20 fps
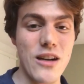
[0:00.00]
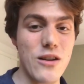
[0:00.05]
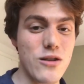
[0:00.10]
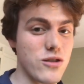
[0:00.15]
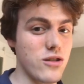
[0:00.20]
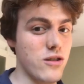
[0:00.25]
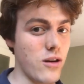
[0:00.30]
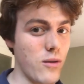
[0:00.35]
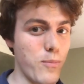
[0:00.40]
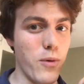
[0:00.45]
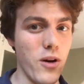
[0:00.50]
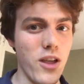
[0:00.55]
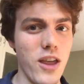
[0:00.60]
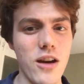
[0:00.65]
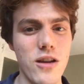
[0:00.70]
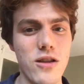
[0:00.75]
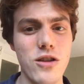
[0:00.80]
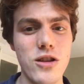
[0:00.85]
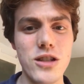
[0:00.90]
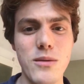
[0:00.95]
que nuestro
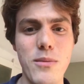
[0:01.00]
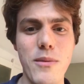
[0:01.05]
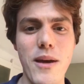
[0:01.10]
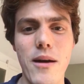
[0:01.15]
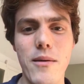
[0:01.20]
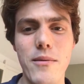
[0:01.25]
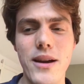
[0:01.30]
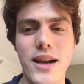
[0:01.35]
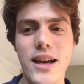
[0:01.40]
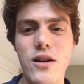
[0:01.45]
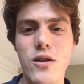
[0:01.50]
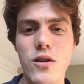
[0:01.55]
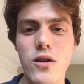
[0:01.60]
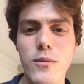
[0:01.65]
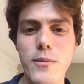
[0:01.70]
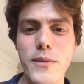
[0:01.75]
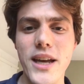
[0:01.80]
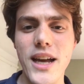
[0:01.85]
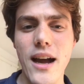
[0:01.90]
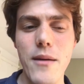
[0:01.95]
proyecto es viable
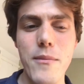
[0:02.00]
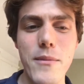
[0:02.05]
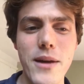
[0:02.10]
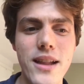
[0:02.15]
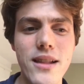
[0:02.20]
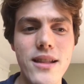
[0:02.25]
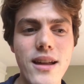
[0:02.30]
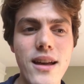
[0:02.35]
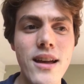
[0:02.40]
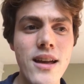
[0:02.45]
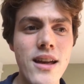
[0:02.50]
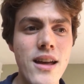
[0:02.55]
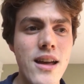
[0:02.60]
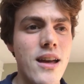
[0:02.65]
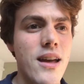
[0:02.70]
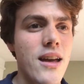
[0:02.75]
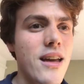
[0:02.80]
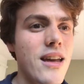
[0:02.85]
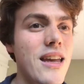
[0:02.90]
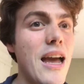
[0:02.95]
económicamente
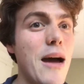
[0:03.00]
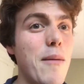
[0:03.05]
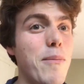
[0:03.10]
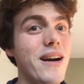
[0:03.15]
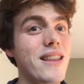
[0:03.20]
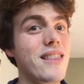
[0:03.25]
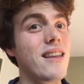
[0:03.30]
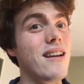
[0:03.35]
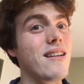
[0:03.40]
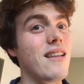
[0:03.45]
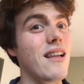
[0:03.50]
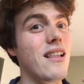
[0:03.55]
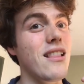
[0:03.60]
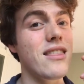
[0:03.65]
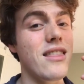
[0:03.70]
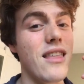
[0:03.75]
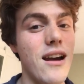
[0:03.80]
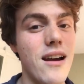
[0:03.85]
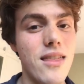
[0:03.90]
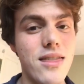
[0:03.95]
y a partir del
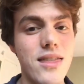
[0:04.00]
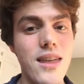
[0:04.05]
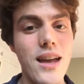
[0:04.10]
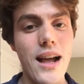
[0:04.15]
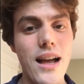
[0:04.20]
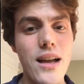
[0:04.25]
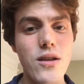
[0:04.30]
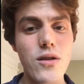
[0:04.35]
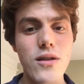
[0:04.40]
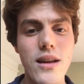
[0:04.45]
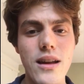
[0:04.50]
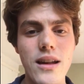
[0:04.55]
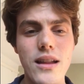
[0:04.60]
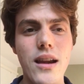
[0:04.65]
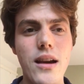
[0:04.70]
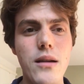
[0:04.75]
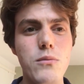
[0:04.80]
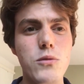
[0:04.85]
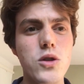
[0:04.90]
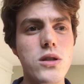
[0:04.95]
tercer año ya
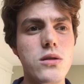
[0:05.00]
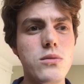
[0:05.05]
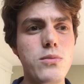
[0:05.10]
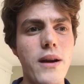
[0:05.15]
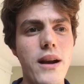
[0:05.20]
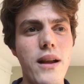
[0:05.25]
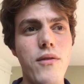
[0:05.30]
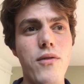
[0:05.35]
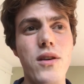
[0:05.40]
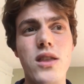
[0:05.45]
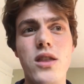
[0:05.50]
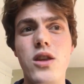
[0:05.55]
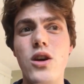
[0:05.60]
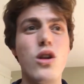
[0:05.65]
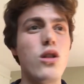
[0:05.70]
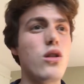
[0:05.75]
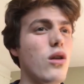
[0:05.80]
tenemos beneficio.